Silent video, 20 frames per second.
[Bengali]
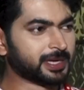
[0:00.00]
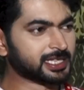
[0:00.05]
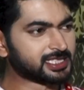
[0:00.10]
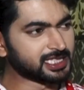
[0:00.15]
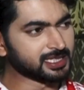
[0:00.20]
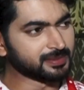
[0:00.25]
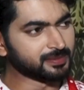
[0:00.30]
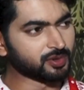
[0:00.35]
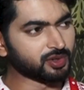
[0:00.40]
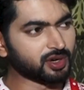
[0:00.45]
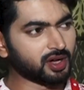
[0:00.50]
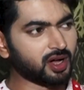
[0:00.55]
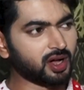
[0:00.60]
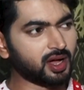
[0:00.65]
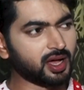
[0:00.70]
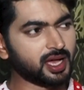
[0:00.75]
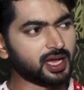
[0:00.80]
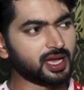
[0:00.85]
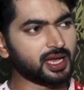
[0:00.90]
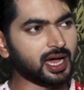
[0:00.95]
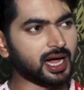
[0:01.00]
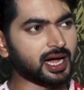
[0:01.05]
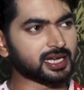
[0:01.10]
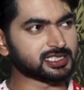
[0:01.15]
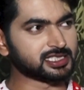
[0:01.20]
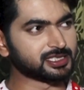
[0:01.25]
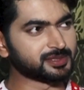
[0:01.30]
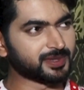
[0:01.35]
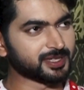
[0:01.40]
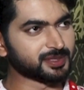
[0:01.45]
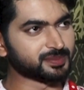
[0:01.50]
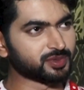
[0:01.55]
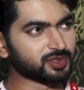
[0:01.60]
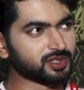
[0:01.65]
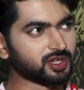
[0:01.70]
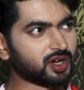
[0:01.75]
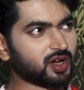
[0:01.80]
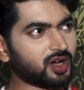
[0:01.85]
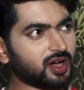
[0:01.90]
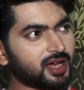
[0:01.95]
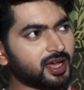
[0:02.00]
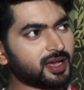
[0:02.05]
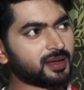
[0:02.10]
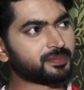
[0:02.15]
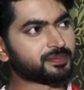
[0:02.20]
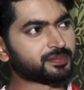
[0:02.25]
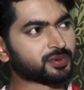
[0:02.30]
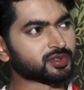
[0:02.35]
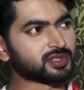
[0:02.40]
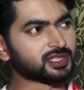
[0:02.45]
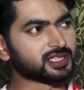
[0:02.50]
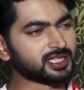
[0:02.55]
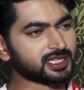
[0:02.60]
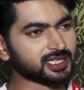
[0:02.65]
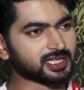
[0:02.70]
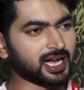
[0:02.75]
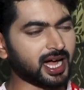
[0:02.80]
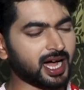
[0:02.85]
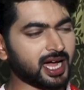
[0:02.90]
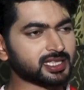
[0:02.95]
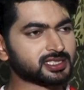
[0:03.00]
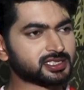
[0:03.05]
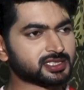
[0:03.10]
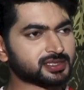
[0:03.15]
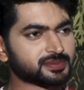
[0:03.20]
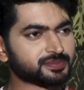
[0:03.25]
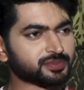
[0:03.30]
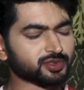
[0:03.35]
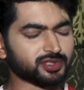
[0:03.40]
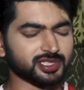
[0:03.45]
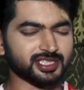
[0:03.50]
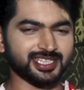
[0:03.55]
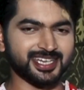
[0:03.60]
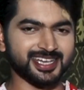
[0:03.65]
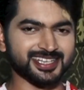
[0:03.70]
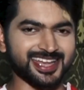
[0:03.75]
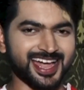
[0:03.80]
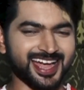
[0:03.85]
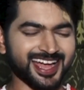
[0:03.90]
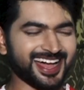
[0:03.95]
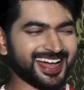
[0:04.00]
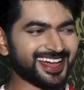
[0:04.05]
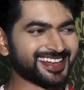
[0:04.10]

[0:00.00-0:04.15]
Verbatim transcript: ব্লেসিং মনে হয় আশীর্বাদ মনে হয় প্রতিদিন কাজ প্রতিদিনের টাকা